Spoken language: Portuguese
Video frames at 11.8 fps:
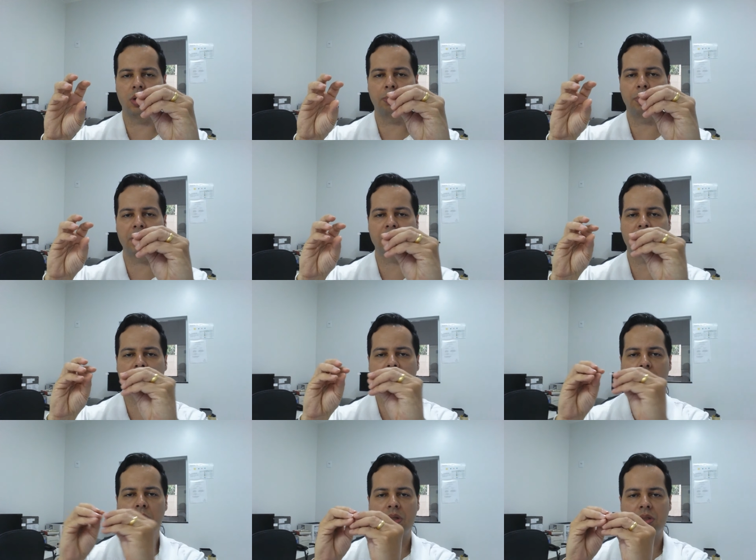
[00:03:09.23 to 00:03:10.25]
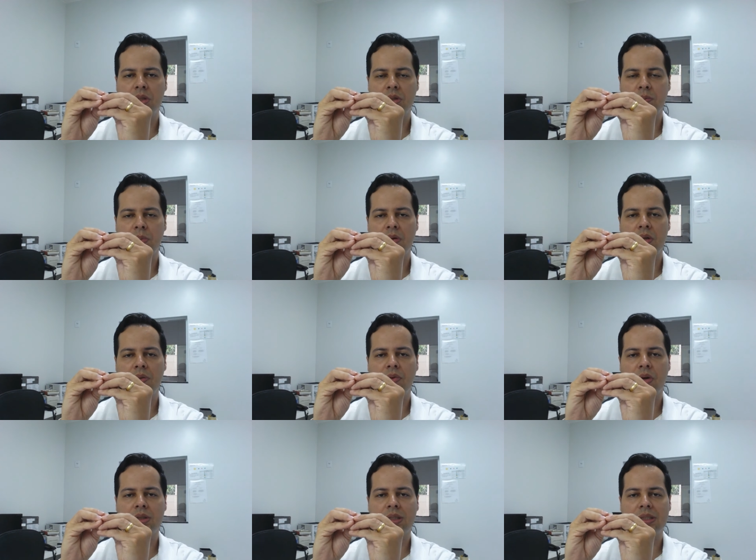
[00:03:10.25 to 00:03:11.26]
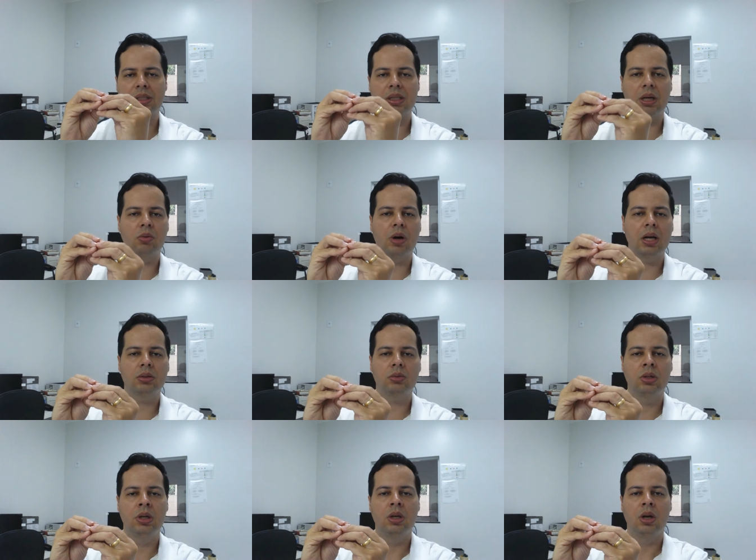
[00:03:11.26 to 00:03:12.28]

apresentar o antígeno para o linfócito TCD4,